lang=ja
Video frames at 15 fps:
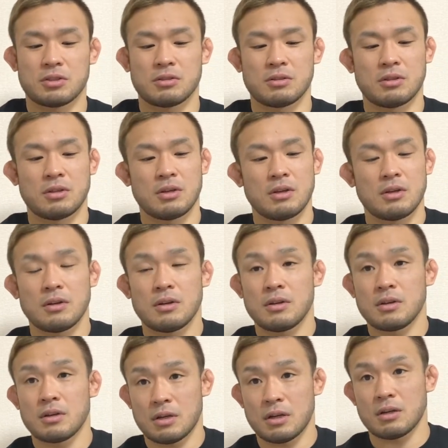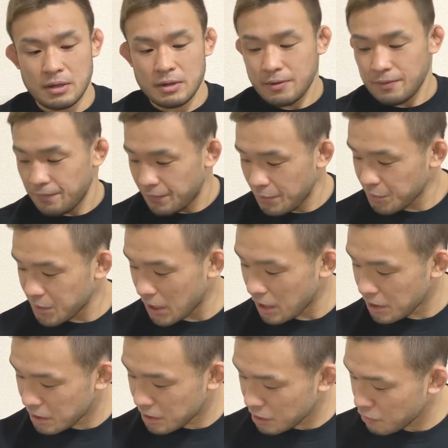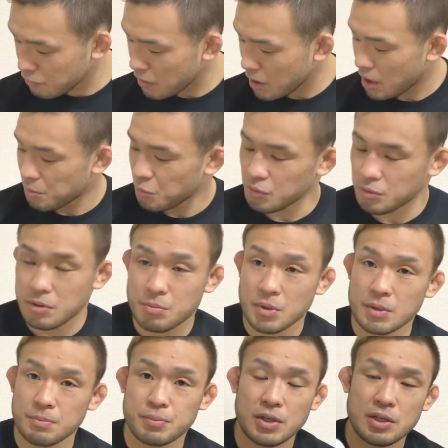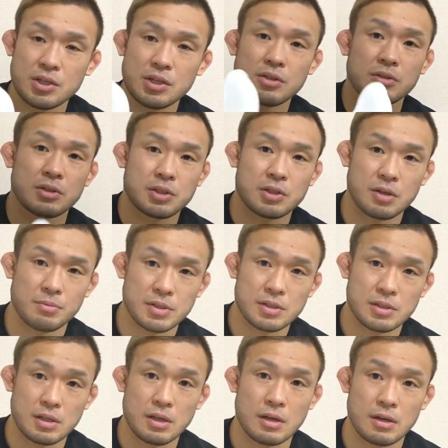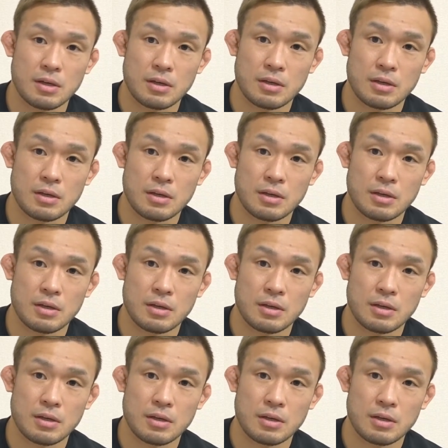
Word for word: あ、そうなんだ、はい、でも最近はもう今プラスチックにしてますね。